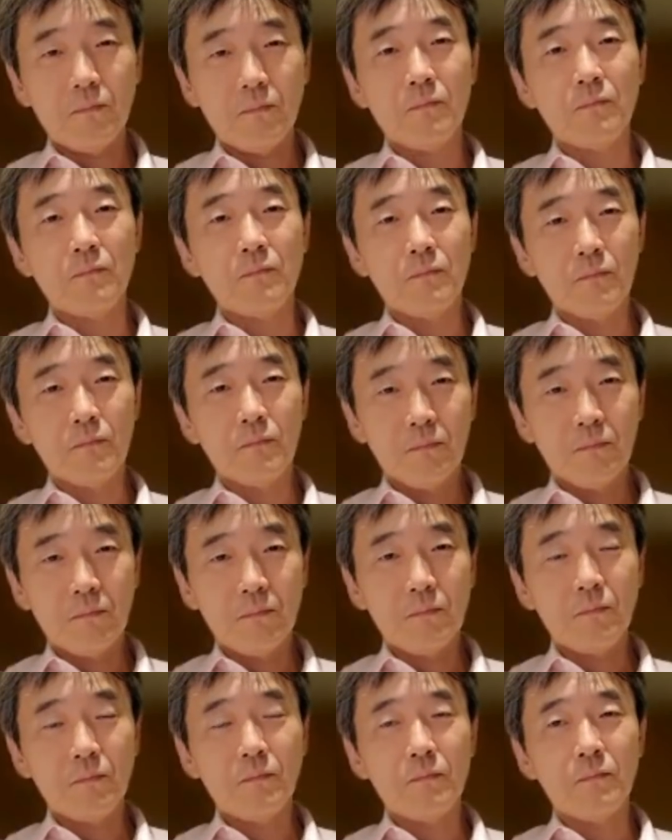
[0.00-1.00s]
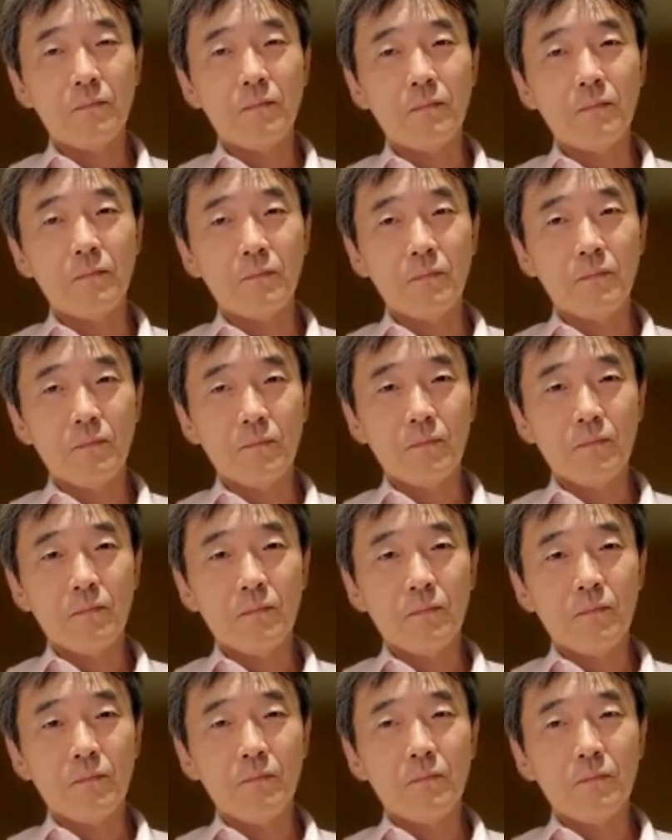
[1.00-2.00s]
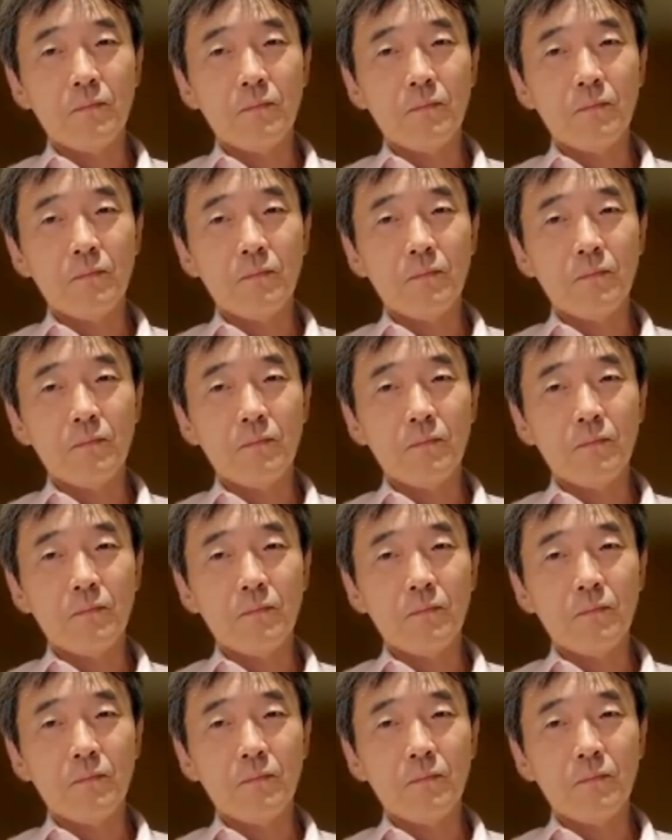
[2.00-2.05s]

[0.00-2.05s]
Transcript: でも、母数が大きいよね、